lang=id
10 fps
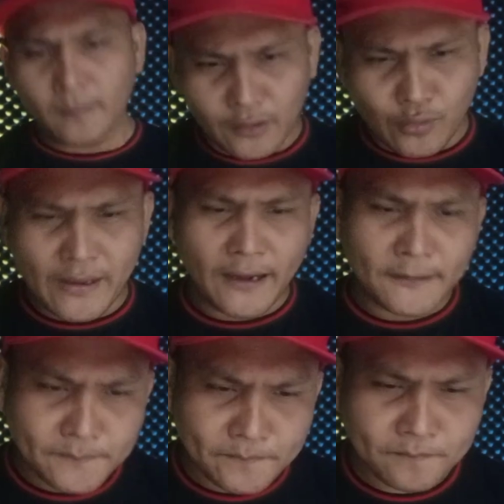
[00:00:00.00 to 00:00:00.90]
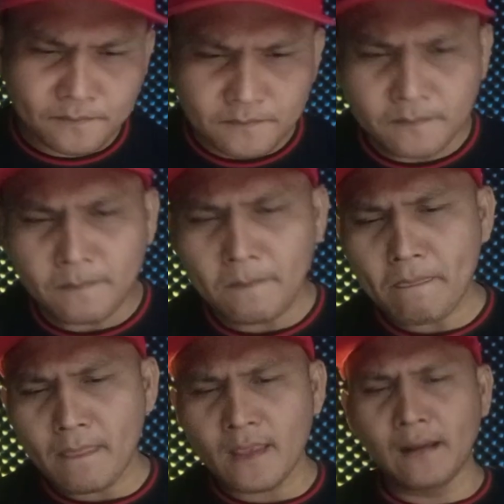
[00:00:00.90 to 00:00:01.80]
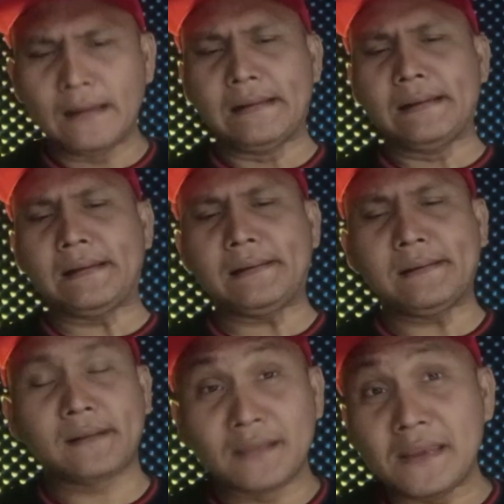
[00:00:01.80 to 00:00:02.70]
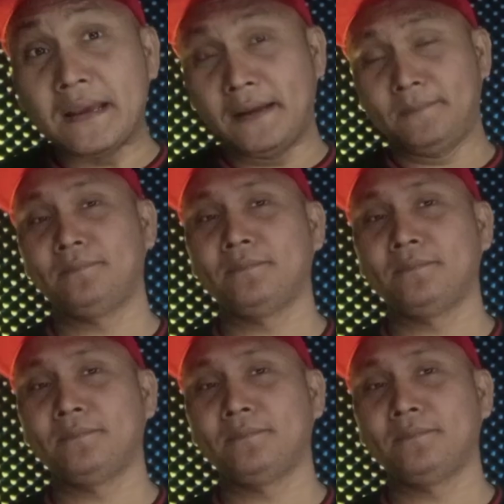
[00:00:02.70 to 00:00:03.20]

Itu yang uh, ketiga.